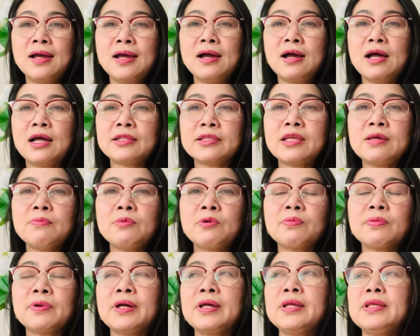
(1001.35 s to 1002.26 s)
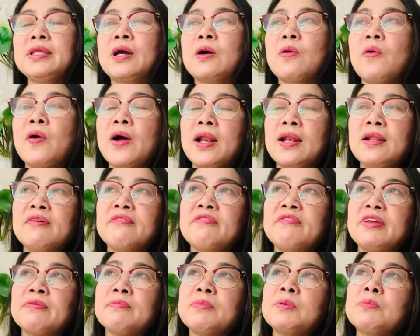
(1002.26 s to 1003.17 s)
à, thêm một cái nhạc hoa lời
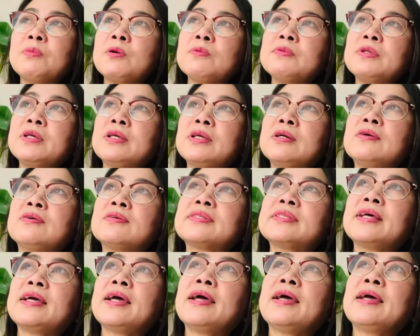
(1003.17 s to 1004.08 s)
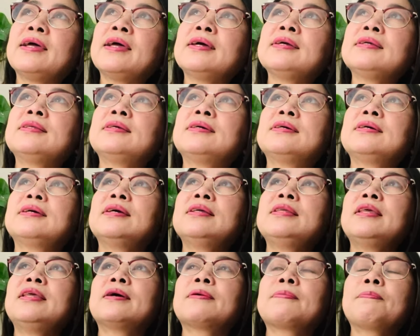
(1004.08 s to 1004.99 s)
việt 11 thì con sẽ hát những cái
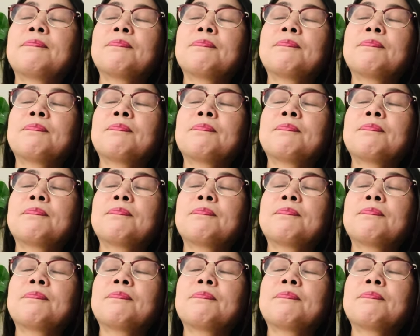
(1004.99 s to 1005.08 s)
nhạc